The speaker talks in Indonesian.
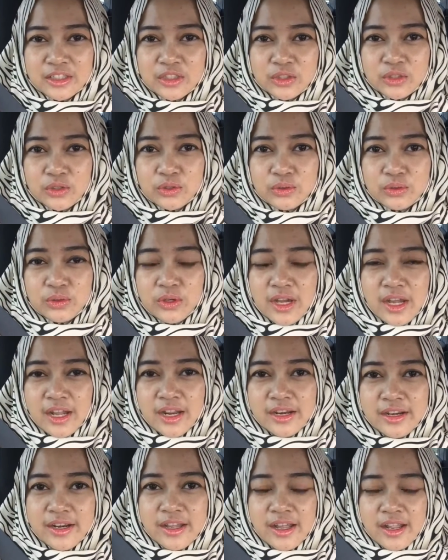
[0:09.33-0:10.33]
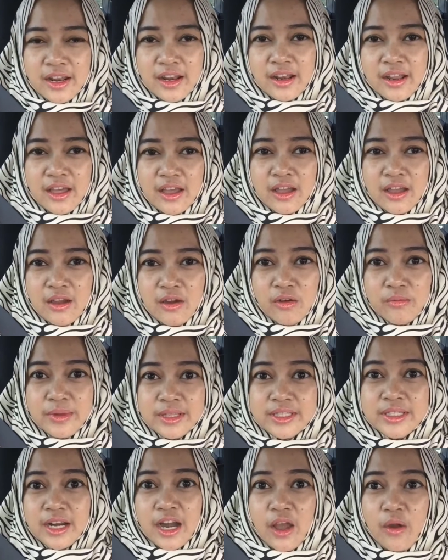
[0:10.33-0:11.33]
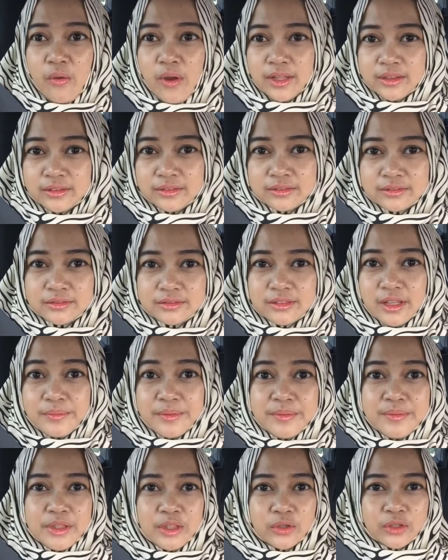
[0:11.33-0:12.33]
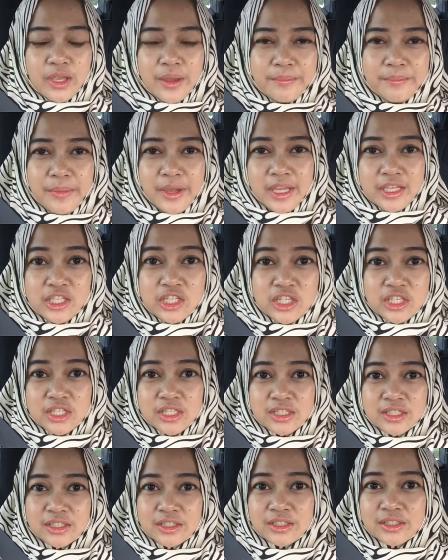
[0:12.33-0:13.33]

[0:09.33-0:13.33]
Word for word: itu adalah obat jerawat tapi bentuknya patch